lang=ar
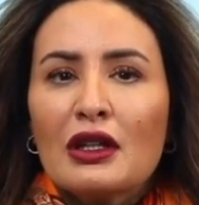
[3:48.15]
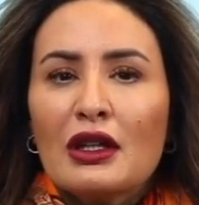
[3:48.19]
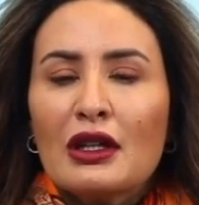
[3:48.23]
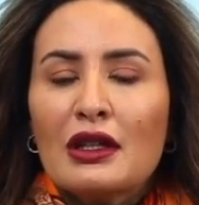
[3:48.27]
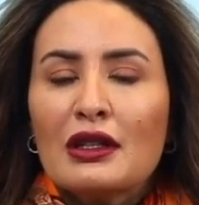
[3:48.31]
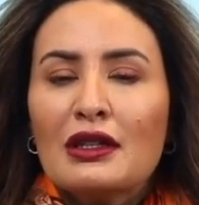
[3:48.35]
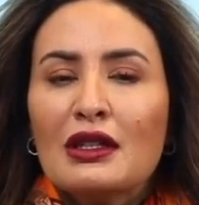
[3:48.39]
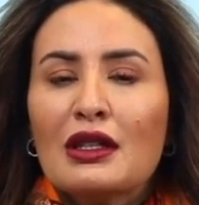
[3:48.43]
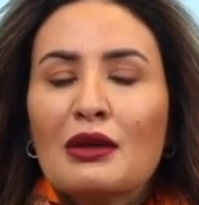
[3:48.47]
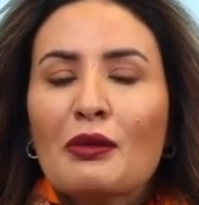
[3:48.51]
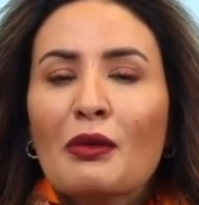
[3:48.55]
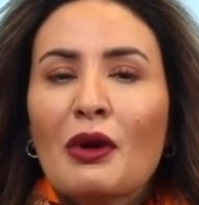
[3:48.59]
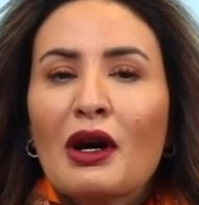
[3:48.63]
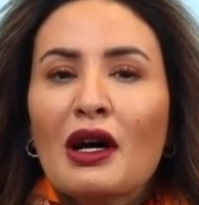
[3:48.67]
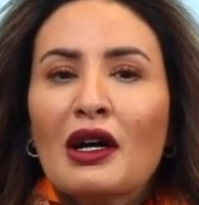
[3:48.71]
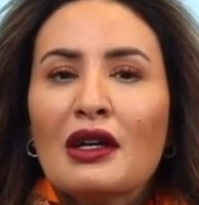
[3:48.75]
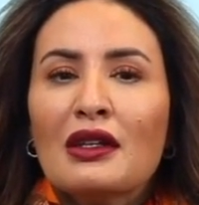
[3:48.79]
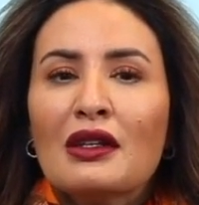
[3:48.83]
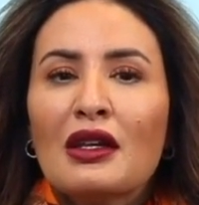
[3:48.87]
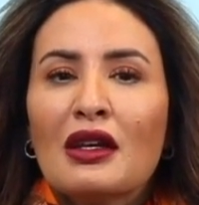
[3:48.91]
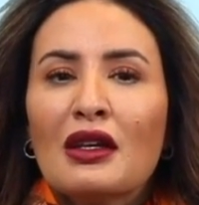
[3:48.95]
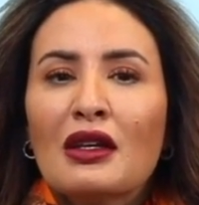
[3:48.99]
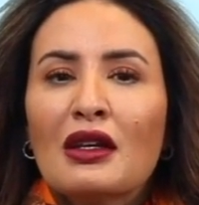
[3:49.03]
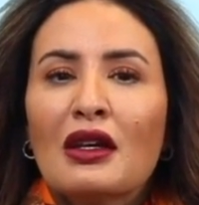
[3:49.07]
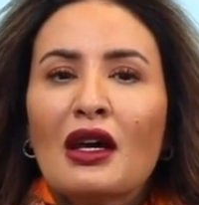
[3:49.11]

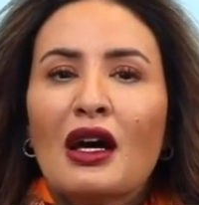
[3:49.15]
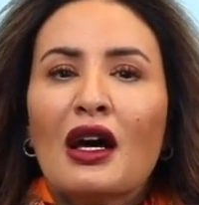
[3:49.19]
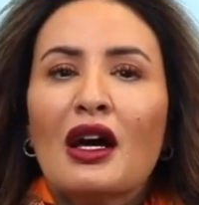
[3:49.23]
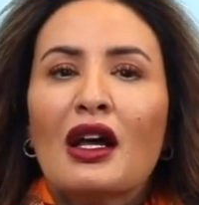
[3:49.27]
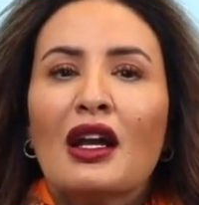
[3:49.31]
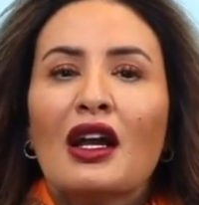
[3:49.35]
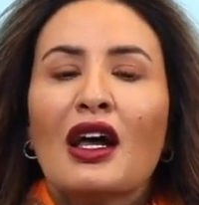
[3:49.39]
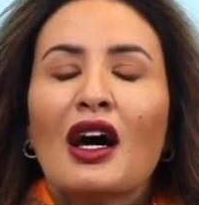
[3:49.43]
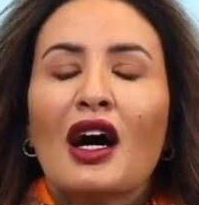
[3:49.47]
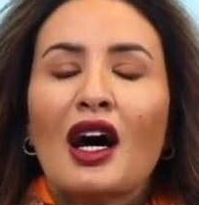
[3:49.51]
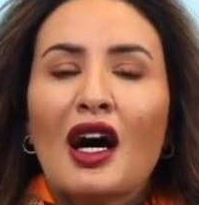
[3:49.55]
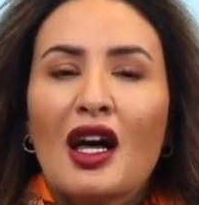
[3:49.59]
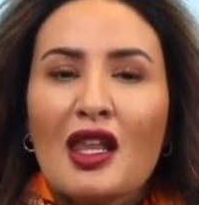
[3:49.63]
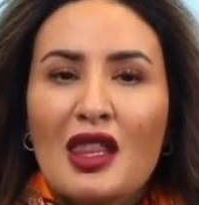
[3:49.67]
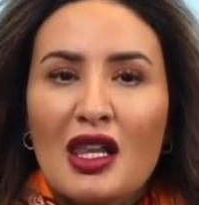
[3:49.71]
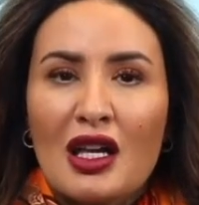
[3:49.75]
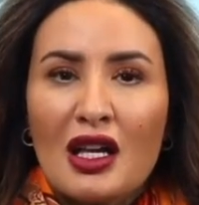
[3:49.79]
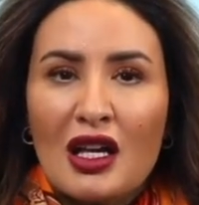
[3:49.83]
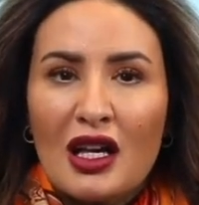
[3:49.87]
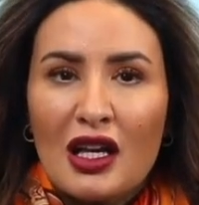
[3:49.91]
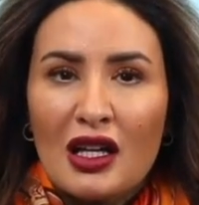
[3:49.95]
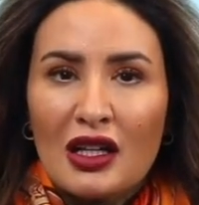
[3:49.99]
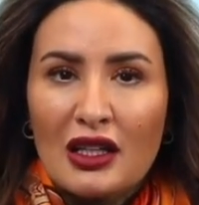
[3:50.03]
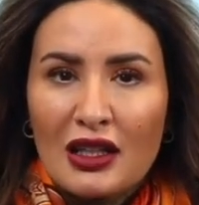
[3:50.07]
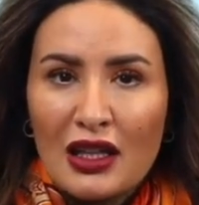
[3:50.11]
اعتمادا على
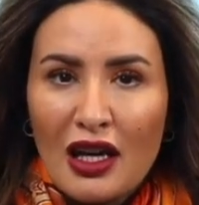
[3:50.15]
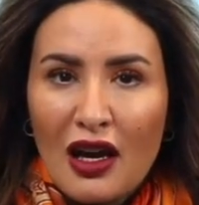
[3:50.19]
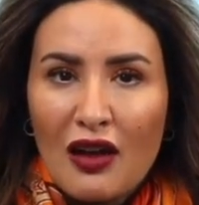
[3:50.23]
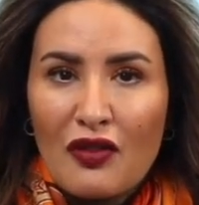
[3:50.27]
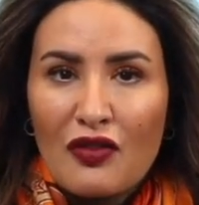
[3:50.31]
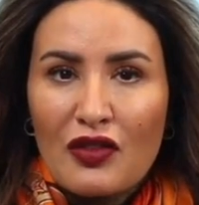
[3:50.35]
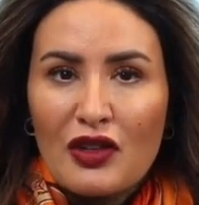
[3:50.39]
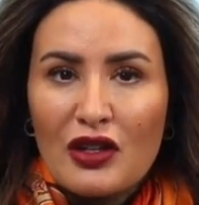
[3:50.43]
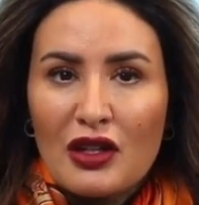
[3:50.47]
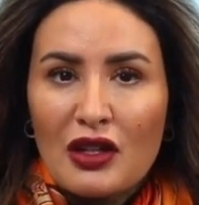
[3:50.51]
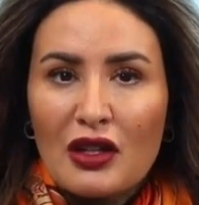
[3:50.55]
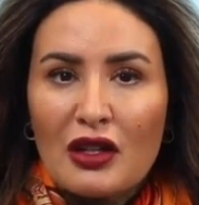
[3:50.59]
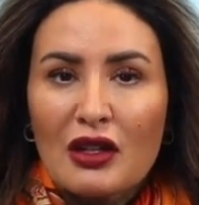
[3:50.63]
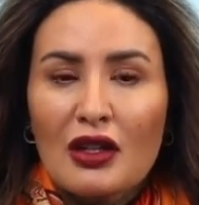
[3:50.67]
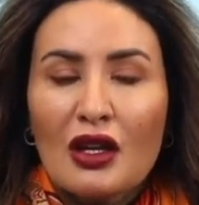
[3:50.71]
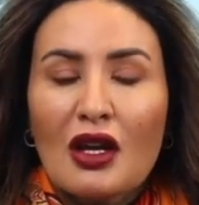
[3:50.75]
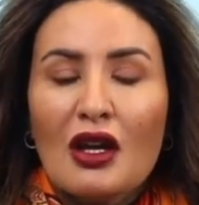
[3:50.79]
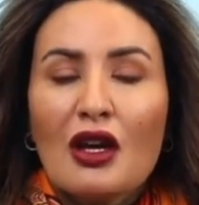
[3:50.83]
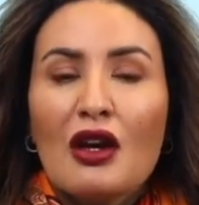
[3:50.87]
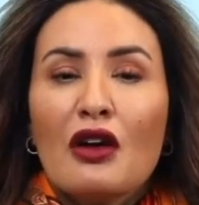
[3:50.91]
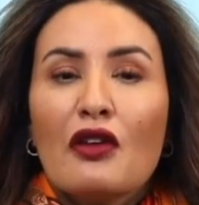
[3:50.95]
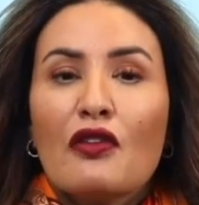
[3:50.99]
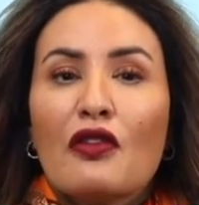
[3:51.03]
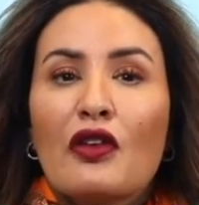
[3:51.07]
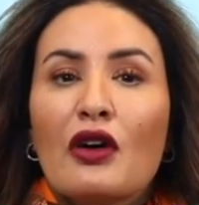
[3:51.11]
هذا الكافيين
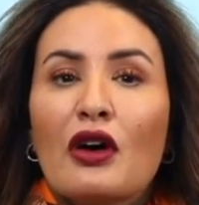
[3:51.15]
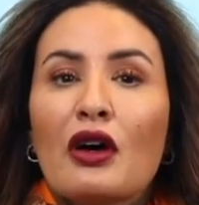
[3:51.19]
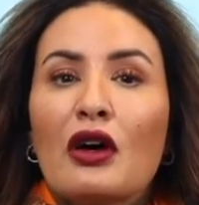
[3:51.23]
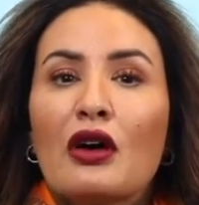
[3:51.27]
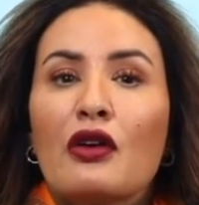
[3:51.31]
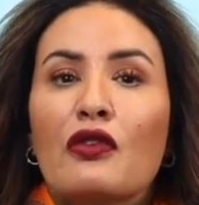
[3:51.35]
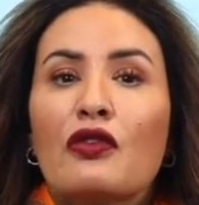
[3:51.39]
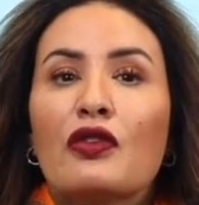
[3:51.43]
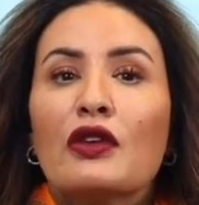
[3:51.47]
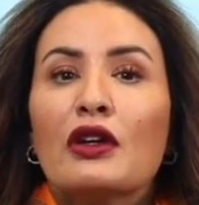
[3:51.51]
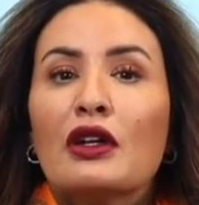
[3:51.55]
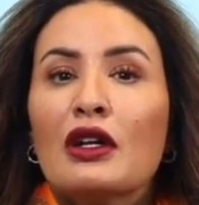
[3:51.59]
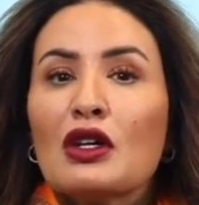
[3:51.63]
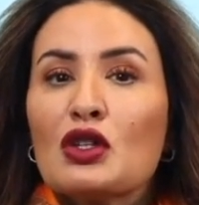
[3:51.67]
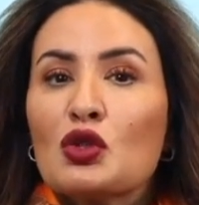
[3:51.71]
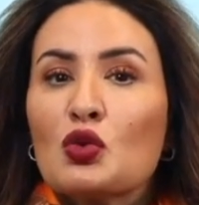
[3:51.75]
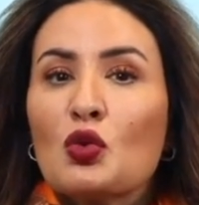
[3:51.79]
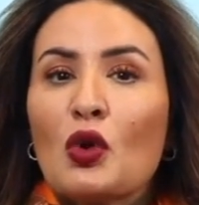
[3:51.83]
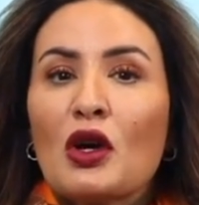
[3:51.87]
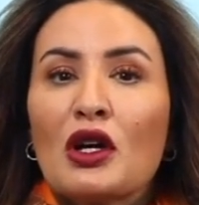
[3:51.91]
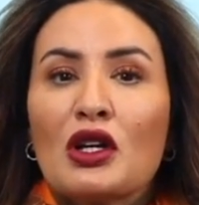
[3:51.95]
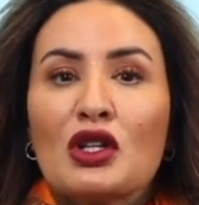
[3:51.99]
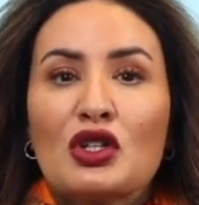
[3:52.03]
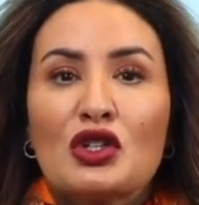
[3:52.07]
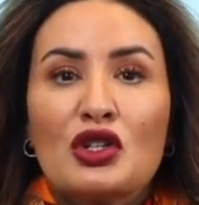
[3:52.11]
ففي
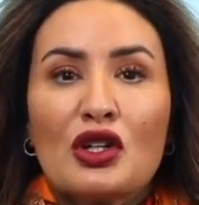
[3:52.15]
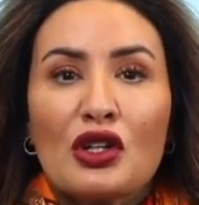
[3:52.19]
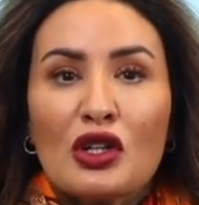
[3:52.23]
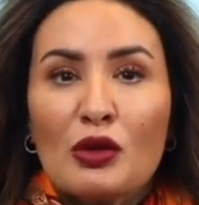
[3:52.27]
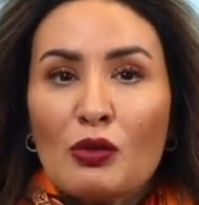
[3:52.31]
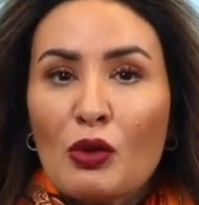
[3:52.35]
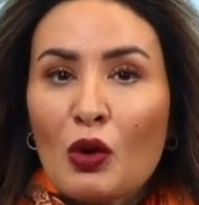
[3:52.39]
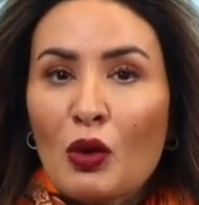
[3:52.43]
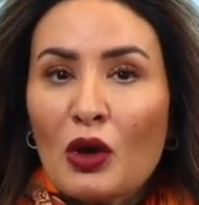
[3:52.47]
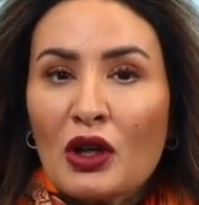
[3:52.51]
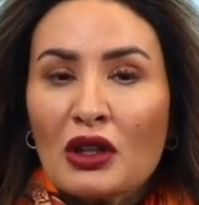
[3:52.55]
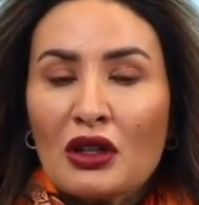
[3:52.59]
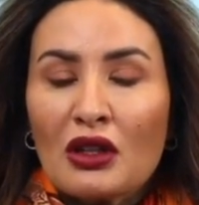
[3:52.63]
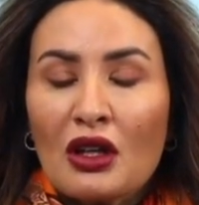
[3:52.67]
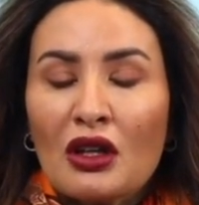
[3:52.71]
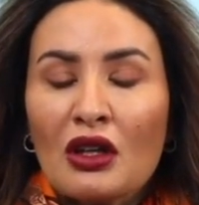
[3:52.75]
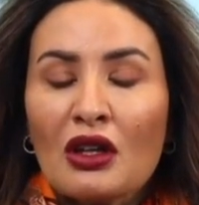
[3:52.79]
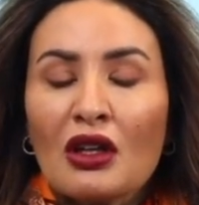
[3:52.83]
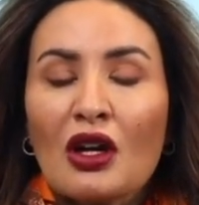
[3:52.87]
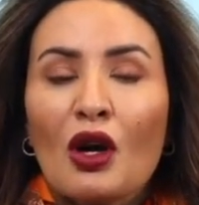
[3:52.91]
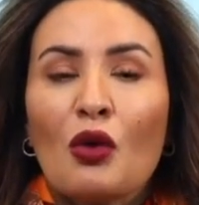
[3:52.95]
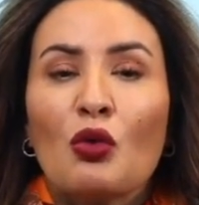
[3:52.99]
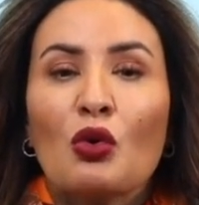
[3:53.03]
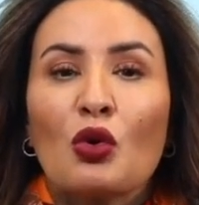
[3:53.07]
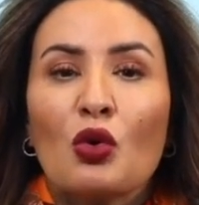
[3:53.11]
ناس وايد جربوا
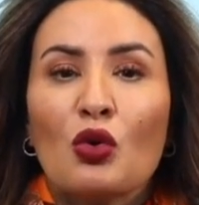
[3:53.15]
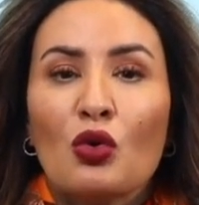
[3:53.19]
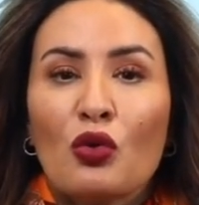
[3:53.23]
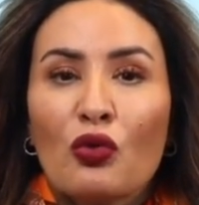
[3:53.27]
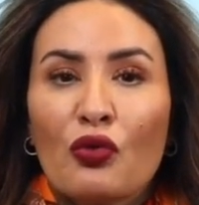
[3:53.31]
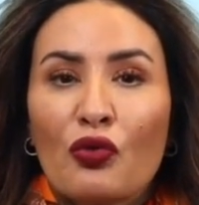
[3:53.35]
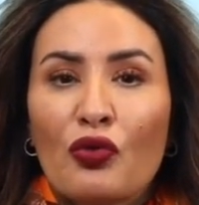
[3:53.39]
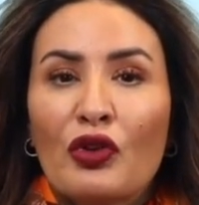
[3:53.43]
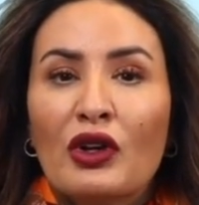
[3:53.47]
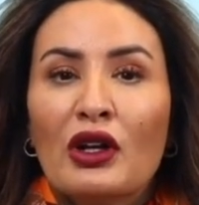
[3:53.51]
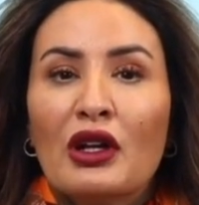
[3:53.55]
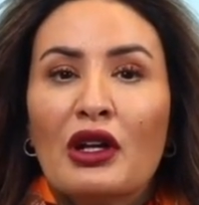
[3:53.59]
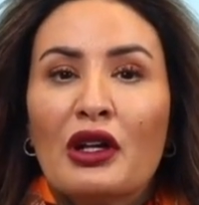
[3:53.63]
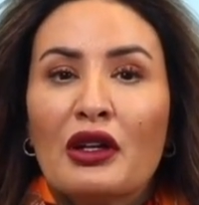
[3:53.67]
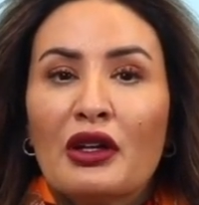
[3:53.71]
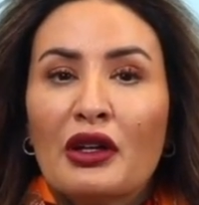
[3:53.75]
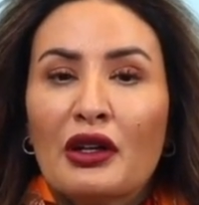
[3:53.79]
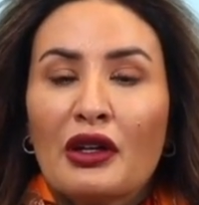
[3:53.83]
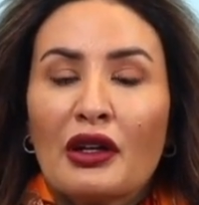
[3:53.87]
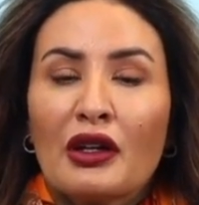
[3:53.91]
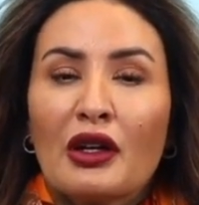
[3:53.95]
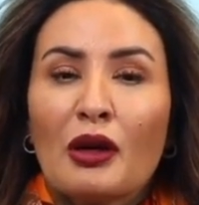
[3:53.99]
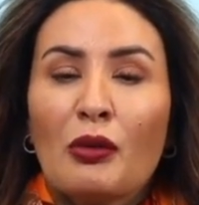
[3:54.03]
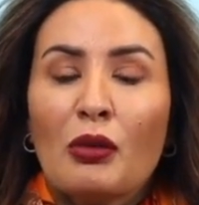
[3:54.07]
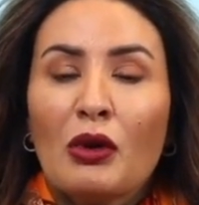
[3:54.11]
هالطريقه ويقولون فعلا
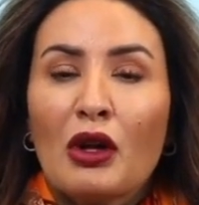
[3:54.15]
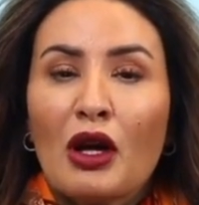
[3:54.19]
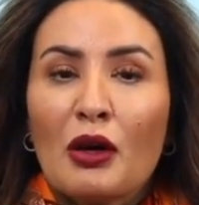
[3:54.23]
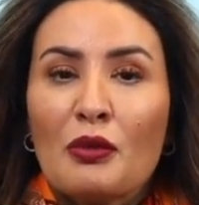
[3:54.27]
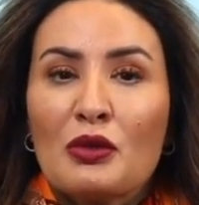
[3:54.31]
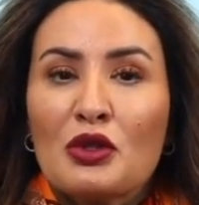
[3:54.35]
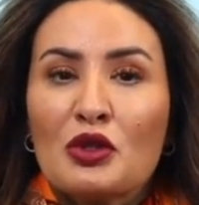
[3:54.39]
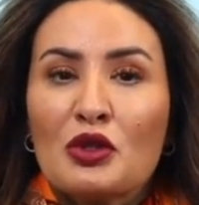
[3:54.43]
احنا قبلها